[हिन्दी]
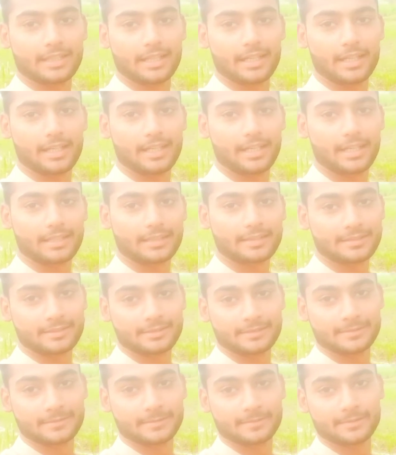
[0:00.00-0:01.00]
क्या हाल है
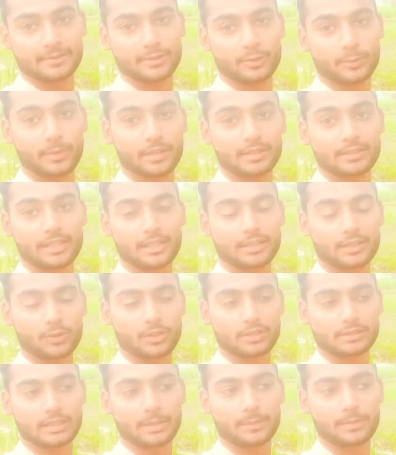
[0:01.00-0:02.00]
उम्मीद करता हूँ
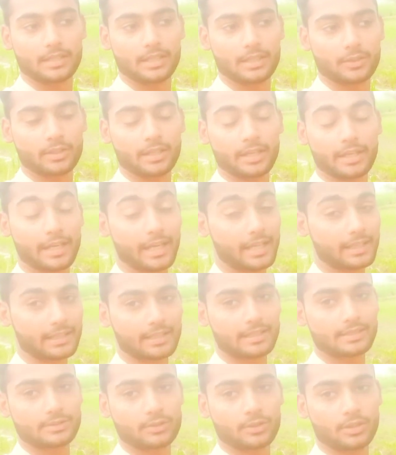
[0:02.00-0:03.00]
कि सब ठीक होंगे खैर
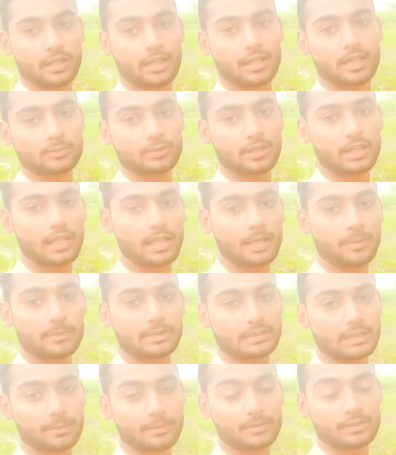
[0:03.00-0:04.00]
खैर से होंगे अल्हम्दुलिल्लाह हम भी
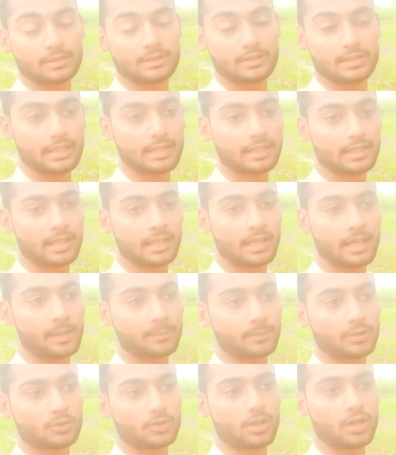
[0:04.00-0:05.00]
सब ठीक हैं
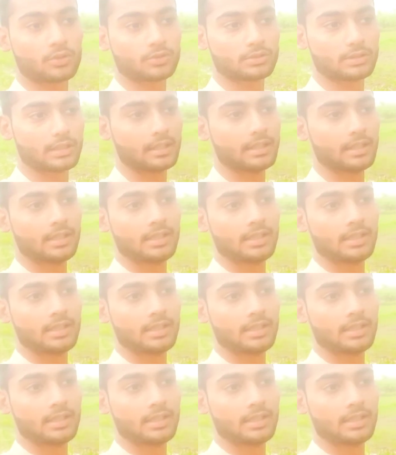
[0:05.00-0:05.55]
आपकी दुआओं से